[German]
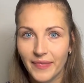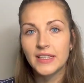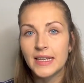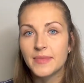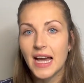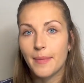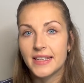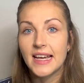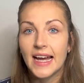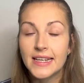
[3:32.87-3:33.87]
Wie nehmt ihr
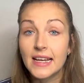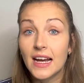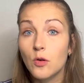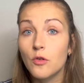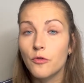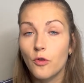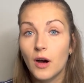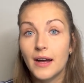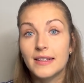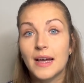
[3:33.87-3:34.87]
aber die Eintragung vor,